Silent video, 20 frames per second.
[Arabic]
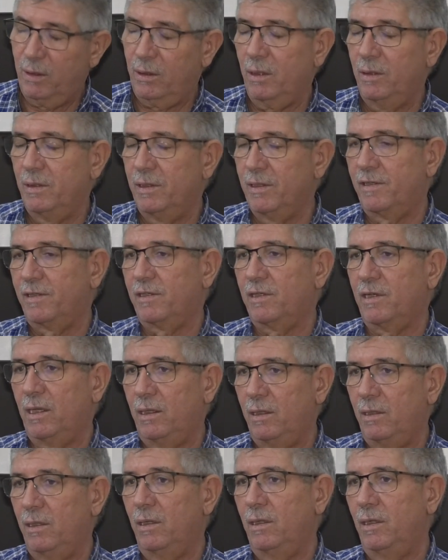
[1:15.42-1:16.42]
نص
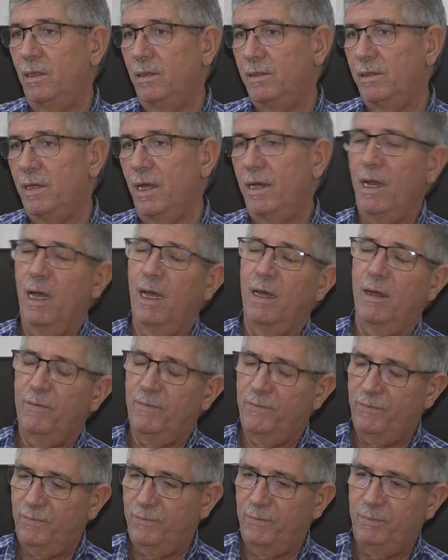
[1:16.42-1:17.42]
هذه السنه
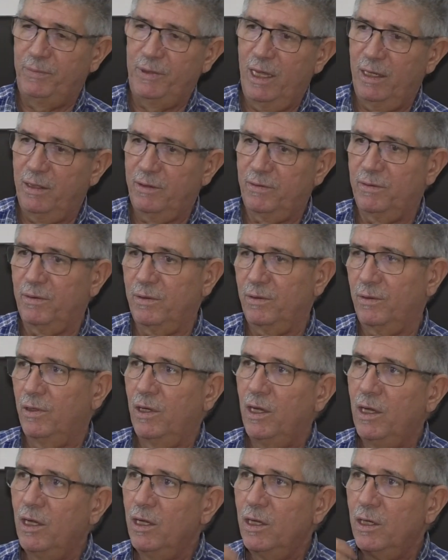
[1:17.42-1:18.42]
في بدايه
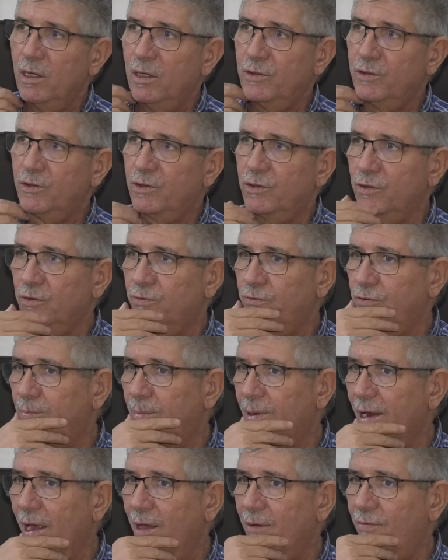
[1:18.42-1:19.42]

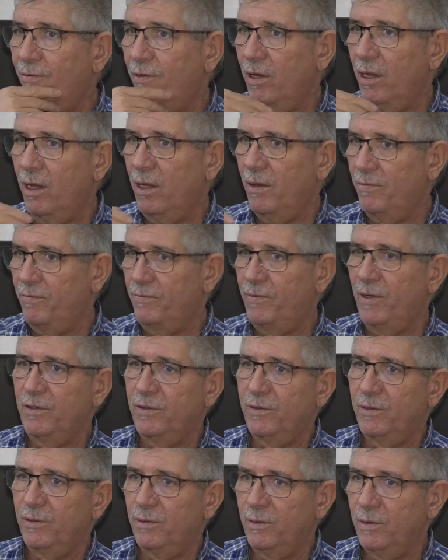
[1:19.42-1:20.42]
فبراير في
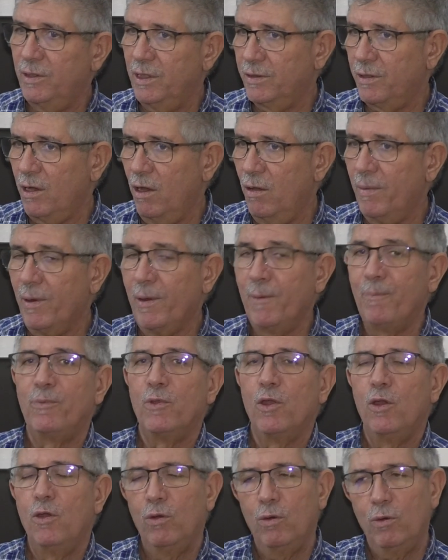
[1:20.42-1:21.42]
ديسمبر
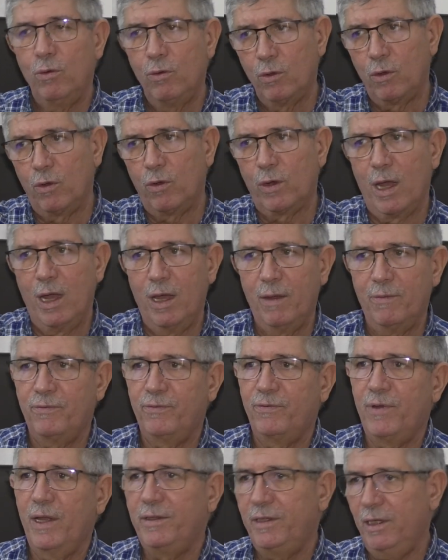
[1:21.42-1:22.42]
والاخرى
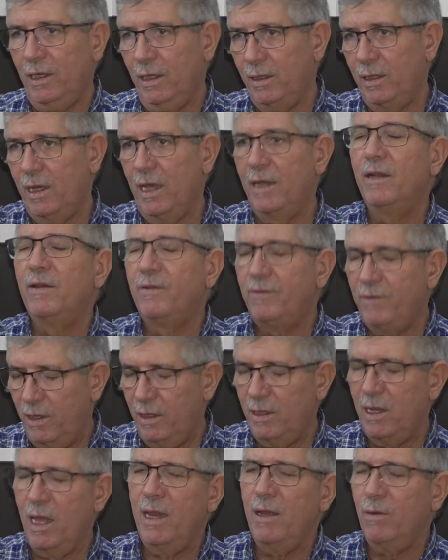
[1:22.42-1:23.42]
فاتح
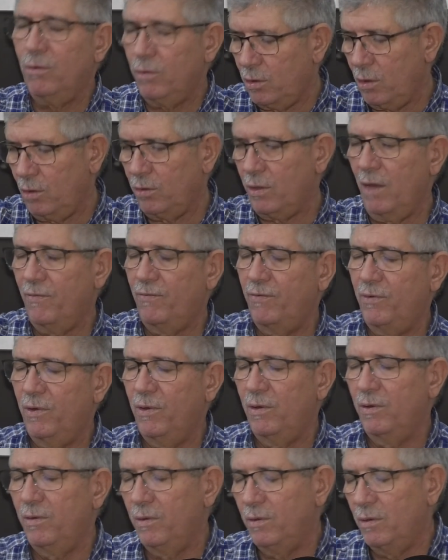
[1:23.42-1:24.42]
هنا وقت اخرى في
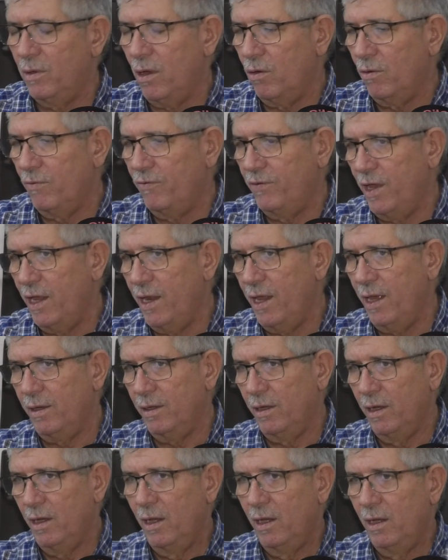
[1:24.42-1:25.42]
الاخر في يناير
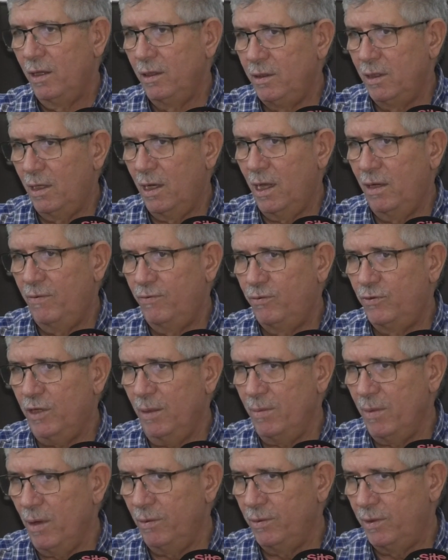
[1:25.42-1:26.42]
ديال
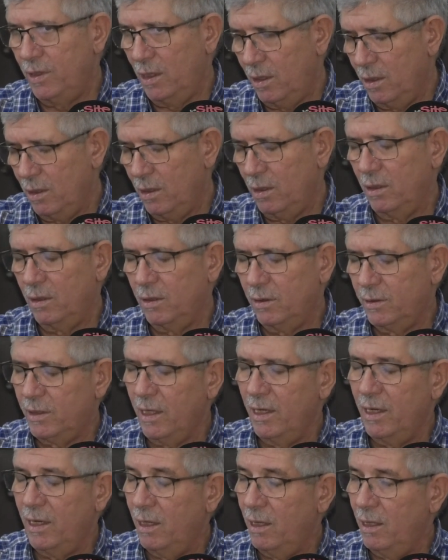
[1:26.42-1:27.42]
1900 ديال
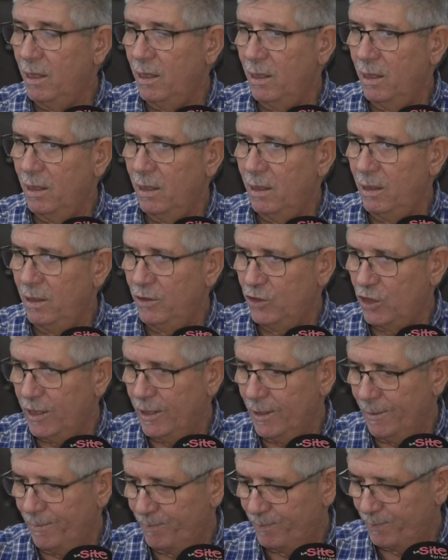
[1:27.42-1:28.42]
السنه اللي
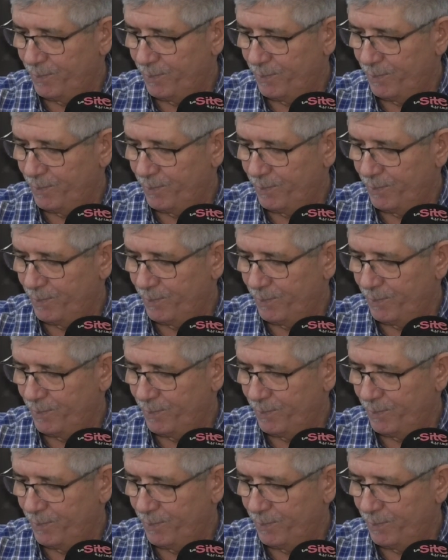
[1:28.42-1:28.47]
جايه